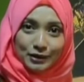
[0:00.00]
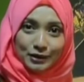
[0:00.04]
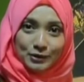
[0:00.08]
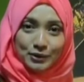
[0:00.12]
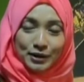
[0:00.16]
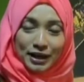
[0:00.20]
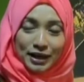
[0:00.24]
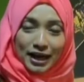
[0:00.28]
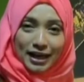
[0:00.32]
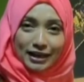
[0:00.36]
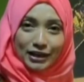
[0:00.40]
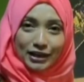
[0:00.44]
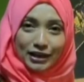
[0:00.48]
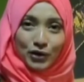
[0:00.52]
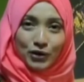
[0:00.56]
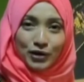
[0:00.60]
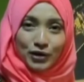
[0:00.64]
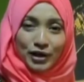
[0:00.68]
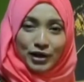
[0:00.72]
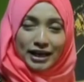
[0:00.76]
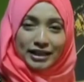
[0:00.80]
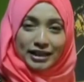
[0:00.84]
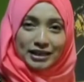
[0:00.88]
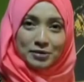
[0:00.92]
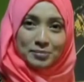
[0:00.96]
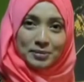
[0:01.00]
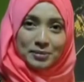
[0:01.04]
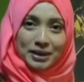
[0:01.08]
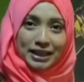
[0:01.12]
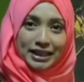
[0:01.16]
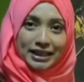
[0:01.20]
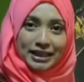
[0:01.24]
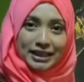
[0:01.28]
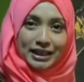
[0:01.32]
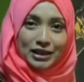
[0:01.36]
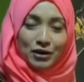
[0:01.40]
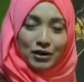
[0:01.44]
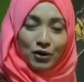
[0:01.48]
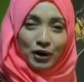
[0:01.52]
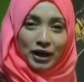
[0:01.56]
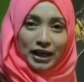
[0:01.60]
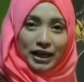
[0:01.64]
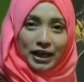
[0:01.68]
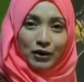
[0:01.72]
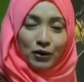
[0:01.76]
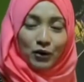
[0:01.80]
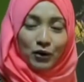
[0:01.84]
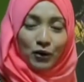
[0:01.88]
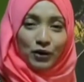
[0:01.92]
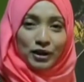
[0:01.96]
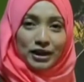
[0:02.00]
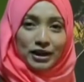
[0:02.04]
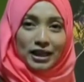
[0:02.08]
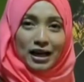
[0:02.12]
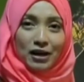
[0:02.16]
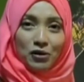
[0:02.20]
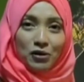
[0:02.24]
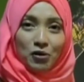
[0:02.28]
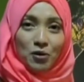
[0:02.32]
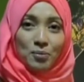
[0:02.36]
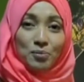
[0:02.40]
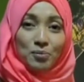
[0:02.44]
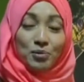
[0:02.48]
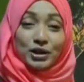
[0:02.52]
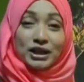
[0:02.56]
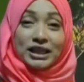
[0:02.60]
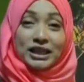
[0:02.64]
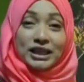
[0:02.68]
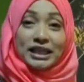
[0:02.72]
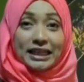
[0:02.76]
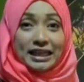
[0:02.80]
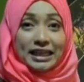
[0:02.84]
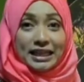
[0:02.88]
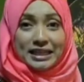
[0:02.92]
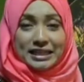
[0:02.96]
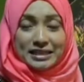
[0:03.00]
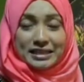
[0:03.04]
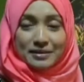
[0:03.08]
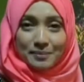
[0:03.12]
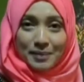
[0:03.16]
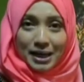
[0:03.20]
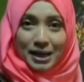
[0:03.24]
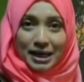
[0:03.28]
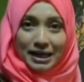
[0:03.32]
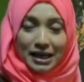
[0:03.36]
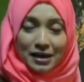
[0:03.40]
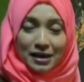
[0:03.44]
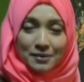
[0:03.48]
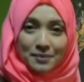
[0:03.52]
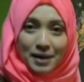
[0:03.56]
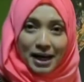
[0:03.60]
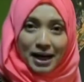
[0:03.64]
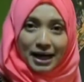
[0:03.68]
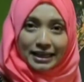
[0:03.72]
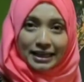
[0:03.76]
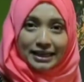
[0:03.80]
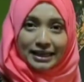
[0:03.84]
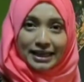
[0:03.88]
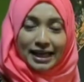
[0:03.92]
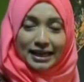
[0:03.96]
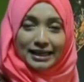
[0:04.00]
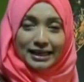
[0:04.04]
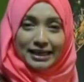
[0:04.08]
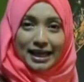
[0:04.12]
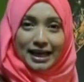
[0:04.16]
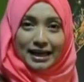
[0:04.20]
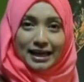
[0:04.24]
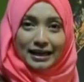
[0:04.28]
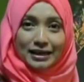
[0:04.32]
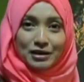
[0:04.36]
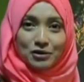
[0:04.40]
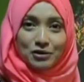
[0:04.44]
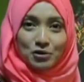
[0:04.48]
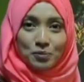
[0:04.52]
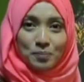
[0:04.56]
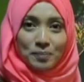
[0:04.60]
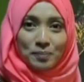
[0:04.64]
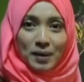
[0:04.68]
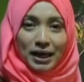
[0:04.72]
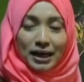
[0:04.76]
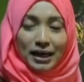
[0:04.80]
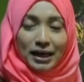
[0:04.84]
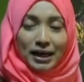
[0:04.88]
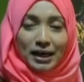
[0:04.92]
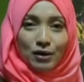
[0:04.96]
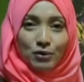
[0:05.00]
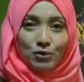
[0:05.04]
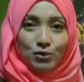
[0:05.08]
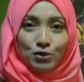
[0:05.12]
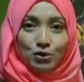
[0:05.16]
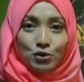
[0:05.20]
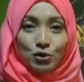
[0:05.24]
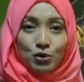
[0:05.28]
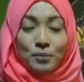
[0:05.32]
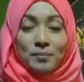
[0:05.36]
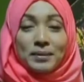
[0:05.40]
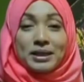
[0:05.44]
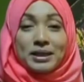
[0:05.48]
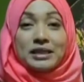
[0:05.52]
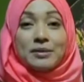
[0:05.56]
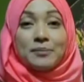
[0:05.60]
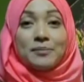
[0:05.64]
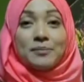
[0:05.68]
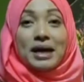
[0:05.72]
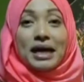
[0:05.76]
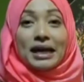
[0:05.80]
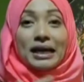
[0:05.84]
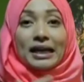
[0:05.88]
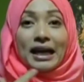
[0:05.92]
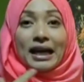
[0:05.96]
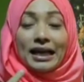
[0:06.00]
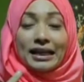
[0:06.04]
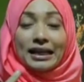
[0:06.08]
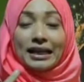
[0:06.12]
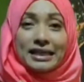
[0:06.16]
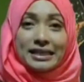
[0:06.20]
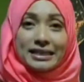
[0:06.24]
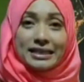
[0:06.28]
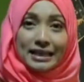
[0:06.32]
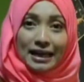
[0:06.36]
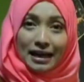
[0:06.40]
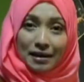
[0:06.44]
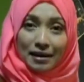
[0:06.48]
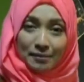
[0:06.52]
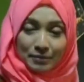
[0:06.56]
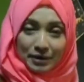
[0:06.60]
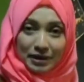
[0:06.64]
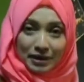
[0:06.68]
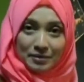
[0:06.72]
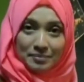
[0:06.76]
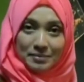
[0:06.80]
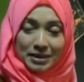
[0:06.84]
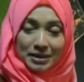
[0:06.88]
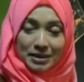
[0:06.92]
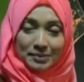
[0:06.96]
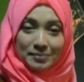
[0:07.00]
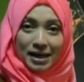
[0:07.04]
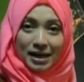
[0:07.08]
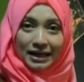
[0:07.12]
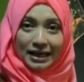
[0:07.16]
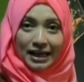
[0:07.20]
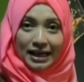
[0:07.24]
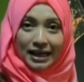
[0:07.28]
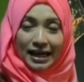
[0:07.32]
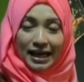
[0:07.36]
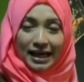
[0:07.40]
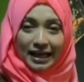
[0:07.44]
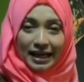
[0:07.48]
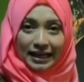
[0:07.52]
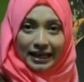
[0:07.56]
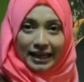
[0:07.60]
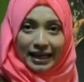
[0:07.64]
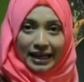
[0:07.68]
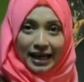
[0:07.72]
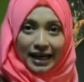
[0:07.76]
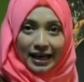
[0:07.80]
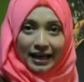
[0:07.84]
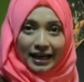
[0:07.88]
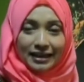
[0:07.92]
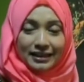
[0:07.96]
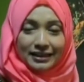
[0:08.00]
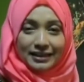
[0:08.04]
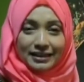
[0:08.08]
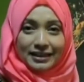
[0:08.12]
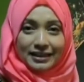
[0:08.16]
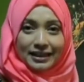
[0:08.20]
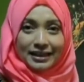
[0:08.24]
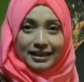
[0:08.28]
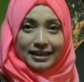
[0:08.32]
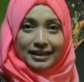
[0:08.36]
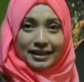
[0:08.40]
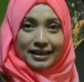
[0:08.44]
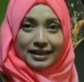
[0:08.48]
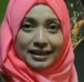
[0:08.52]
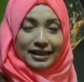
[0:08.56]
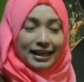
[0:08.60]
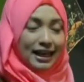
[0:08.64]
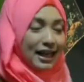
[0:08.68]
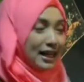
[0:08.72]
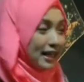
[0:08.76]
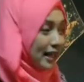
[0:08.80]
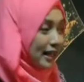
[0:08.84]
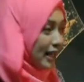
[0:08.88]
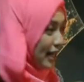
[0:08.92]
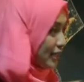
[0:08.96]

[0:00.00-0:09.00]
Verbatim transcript: satu radio yang dimiliki oleh kota Komutini sebagai bagian dari upaya untuk menyebarkan Islam ke berbagai area. Nah,